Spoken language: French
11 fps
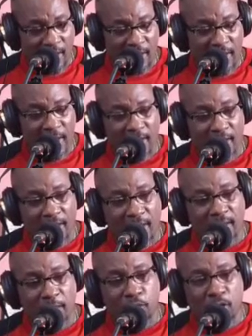là, en
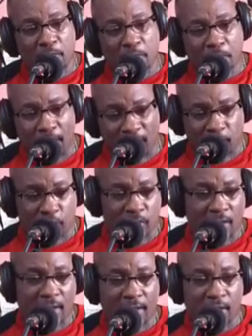termes d'impact que le
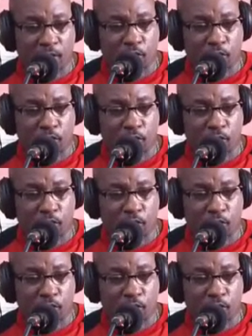gars gagne